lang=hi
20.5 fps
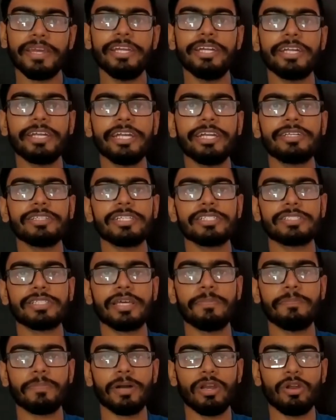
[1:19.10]
पेनिट्रेट द
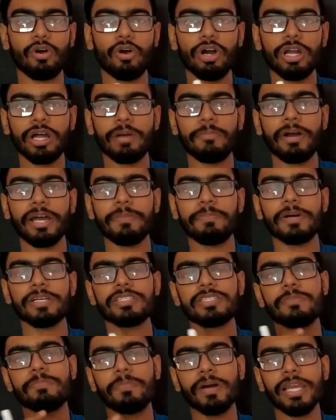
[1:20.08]
सैंपल और हमारे
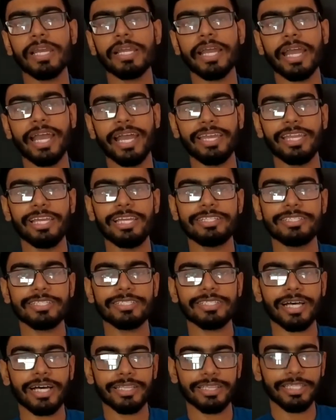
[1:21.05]
पास बल्क
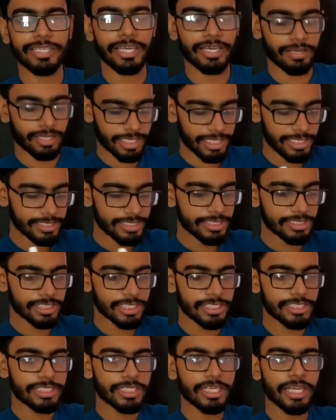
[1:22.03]
एनालिसिस आती है किसी
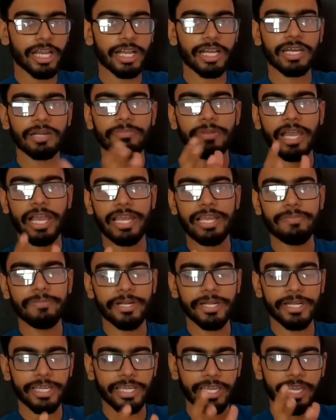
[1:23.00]
चीज़ की अगर हम
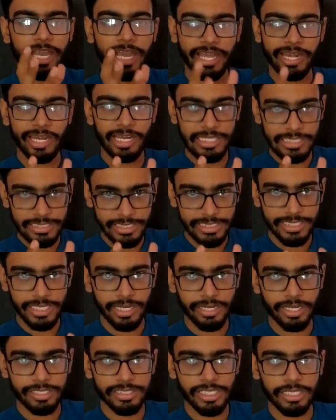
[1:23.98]
एलिमेंट की एनालिसिस
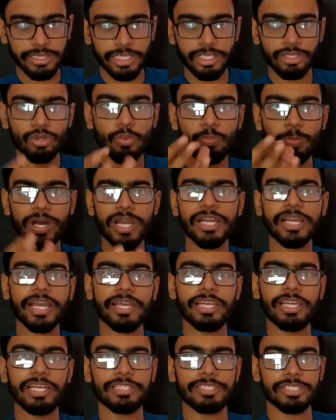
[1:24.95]
करना चाहते हैं तो बल्क
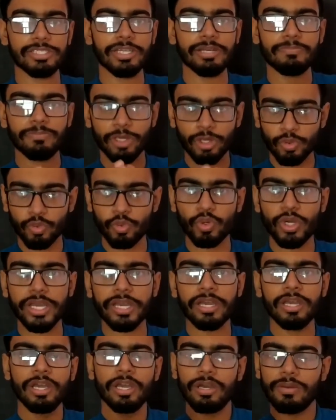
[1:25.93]
एनालिसिस है क्यों
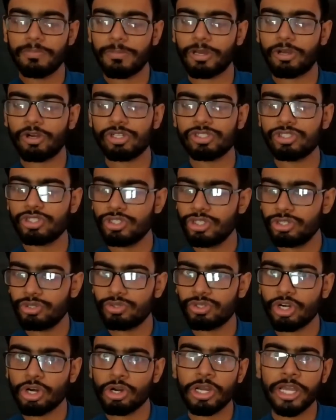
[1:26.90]
है बिकॉज जो
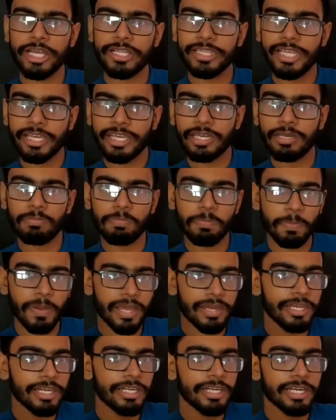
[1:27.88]
न्यूट्रॉन है दे कैन
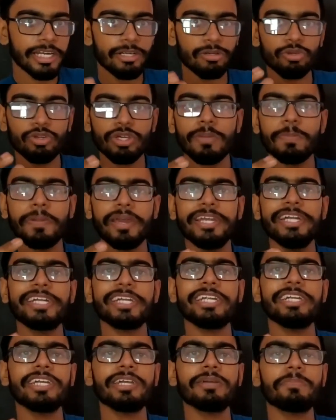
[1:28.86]
पेनिट्रेट उनकी
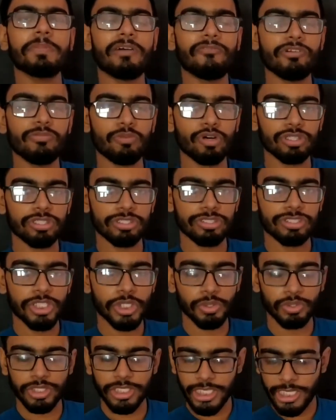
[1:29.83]
पेनिट्रेटिंग पावर बहुत
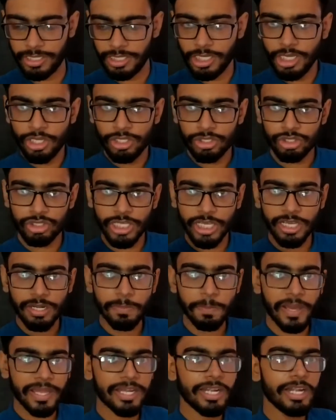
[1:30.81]
अच्छी होती है तो दे कैन
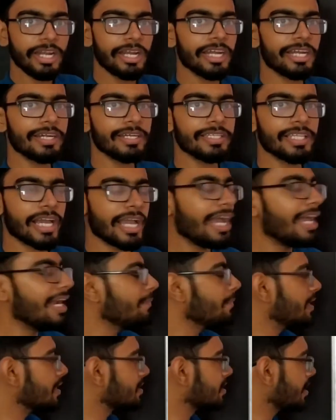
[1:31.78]
पेनिट्रेट द
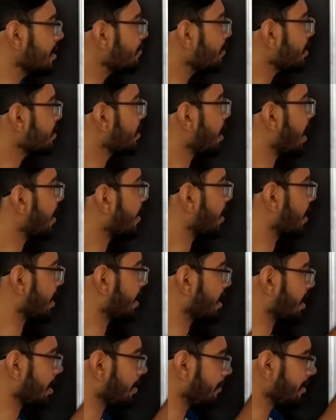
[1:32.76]
एलिमेंट्स ये बात ध्यान
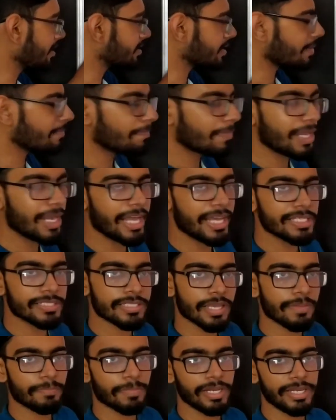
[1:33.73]
रखेंगे कि भाई सैंपल है
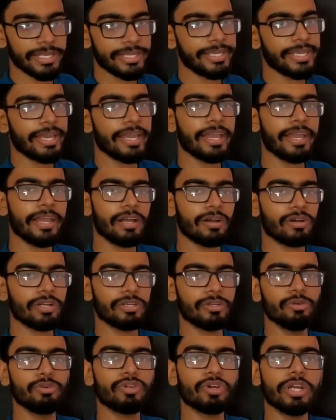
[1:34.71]
सैंपल ये ये है
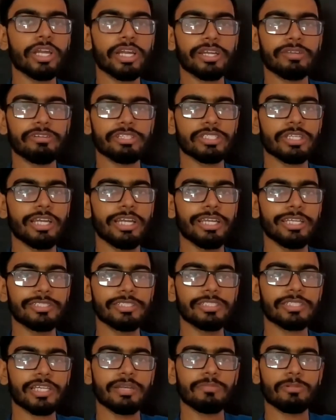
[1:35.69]
और न्यूट्रॉन एक्टिवेशन
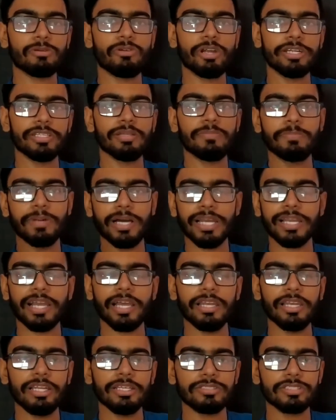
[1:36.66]
एनालिसिस कैन प्रोवाइड द बल्क
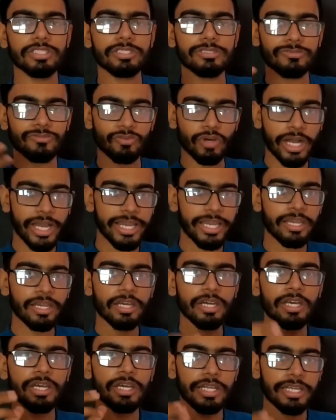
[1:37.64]
एनालिसिस वाई
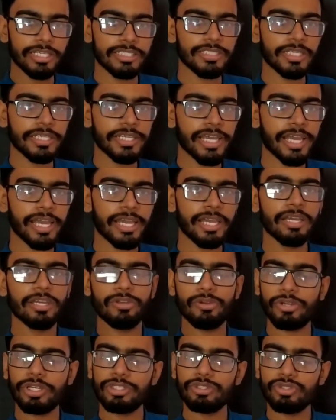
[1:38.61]
रीजन क्या है
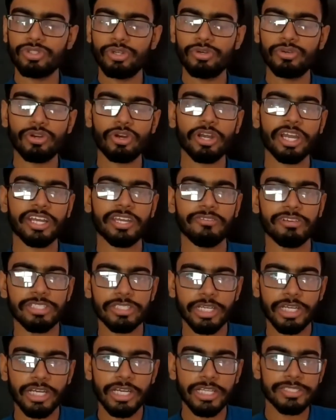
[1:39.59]
क्योंकि जो न्यूट्रॉन
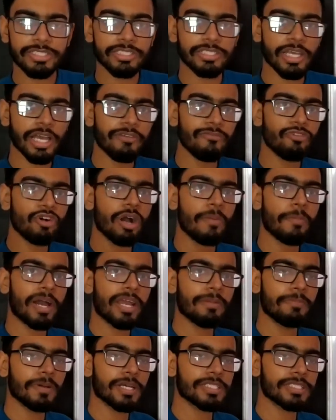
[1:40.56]
एक्टिवेशन एनालिसिस है वो
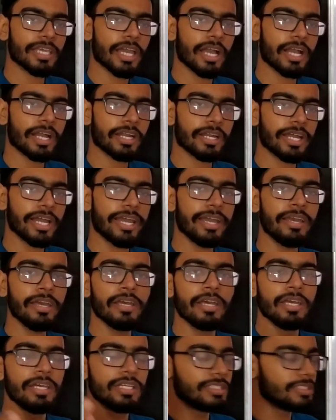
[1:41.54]
हमारे पास क्या कर रहा
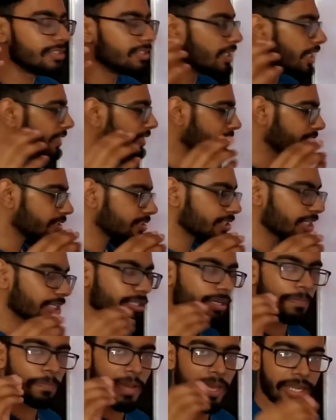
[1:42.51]
है ज़्यादा से
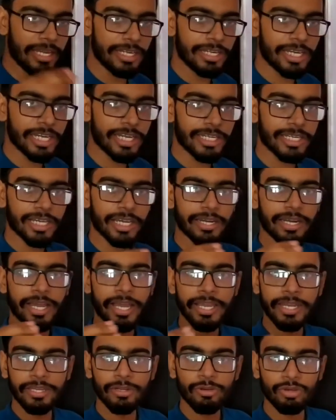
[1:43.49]
ज़्यादा पेनिट्रेट कर रहा
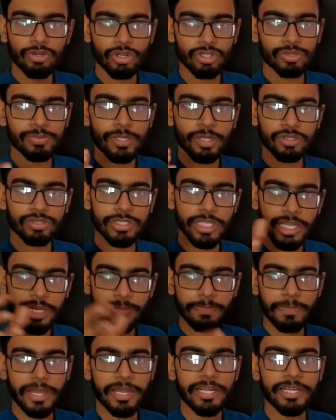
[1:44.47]
है न्यूट्रॉन्स बिकॉज
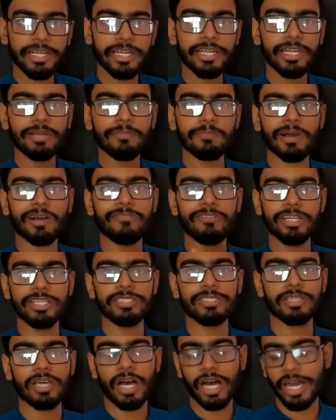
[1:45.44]
देयर पेनिट्रेटिंग पावर
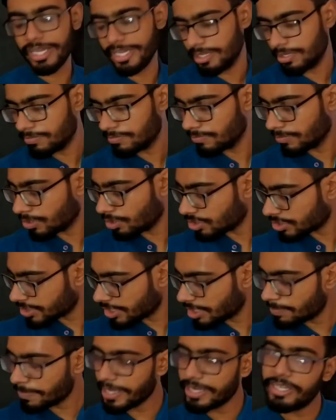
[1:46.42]
इज हाई बिकॉज
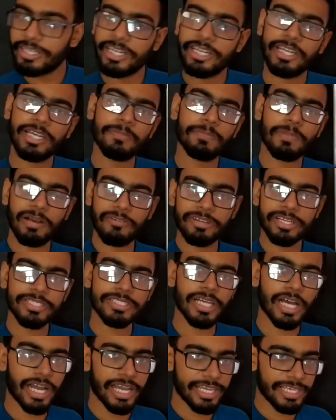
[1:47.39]
देयर पेनिट्रेटिंग पावर
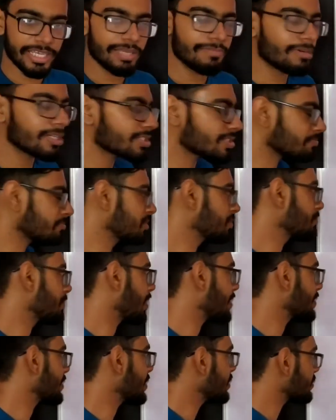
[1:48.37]
इज हाई ये बात समझ
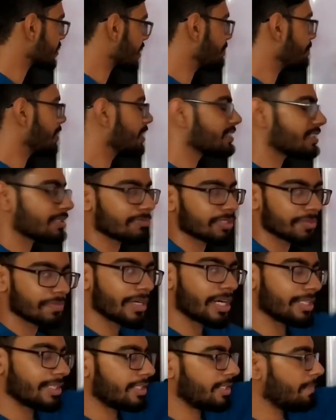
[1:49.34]
में आती है सैम्पलिंग समझ
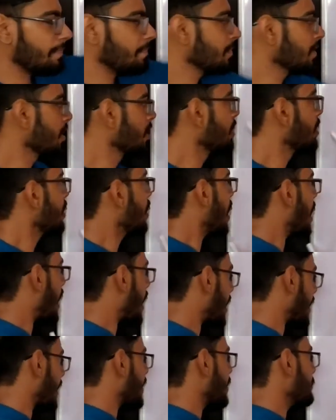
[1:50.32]
में आती है
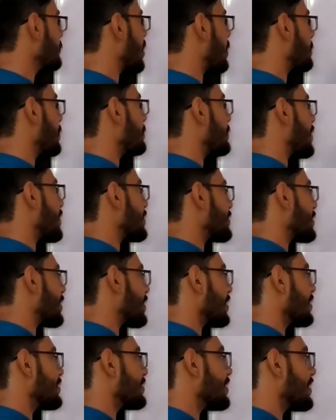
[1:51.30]
आगे हम यहाँ पे बात
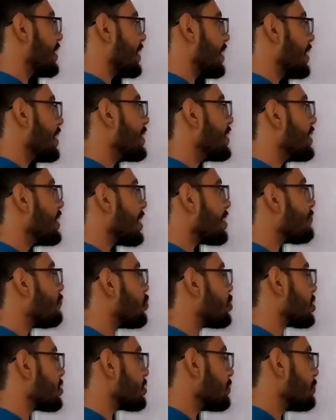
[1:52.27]
कर लेते हैं कि यार
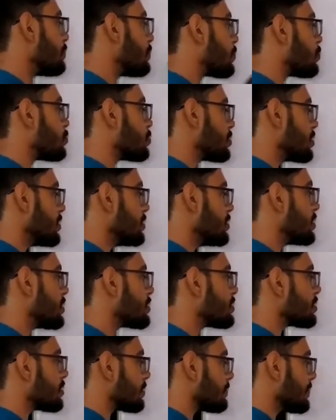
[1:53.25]
व्हाट आर द
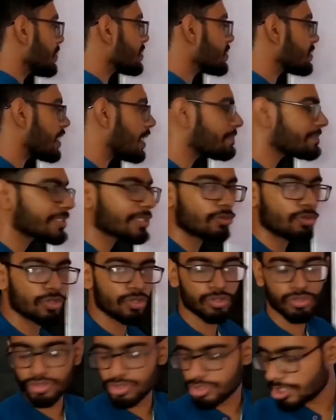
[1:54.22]
प्रोसीजर्स में स्टेप्स कौन
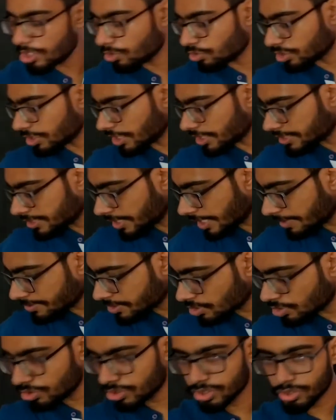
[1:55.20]
कौन से होते हैं
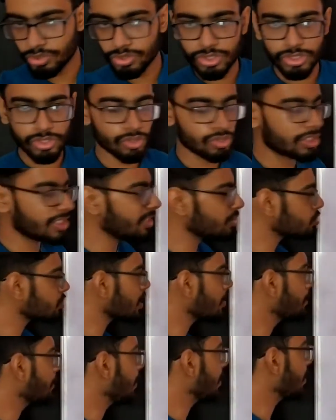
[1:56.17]
स्टेप्स कौन कौन से होते हैं ये तो
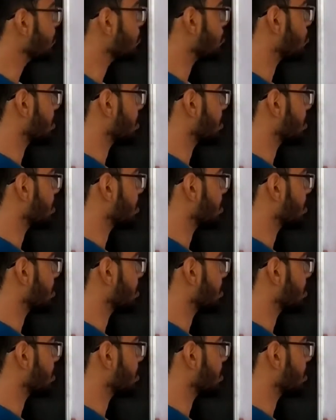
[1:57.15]
सैम्पलिंग